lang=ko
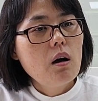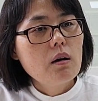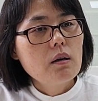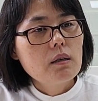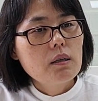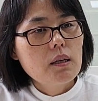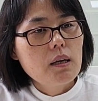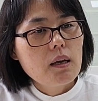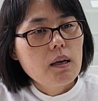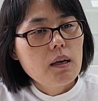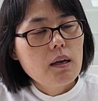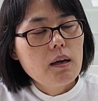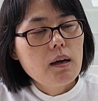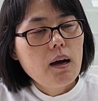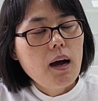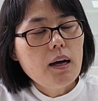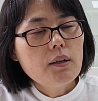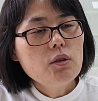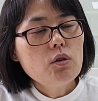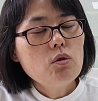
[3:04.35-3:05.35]
이렇게
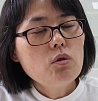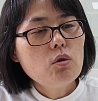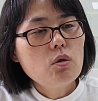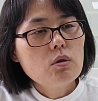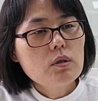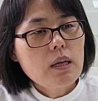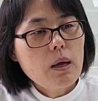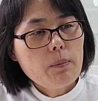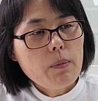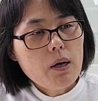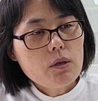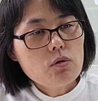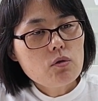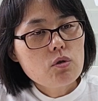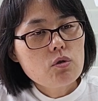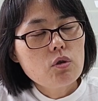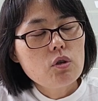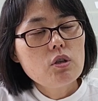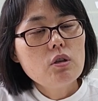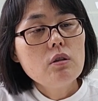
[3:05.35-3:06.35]
아들로
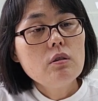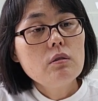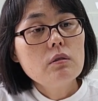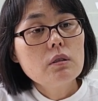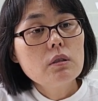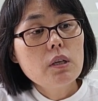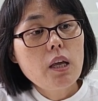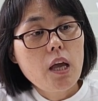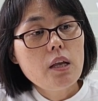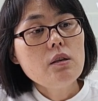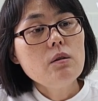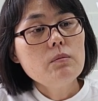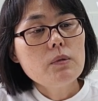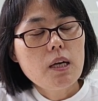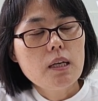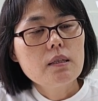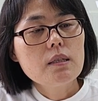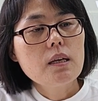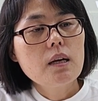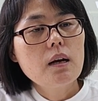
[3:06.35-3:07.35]
삼아주시고 이런 그 개념
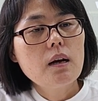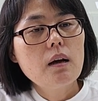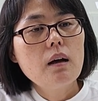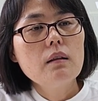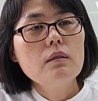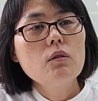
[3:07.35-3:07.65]
자체가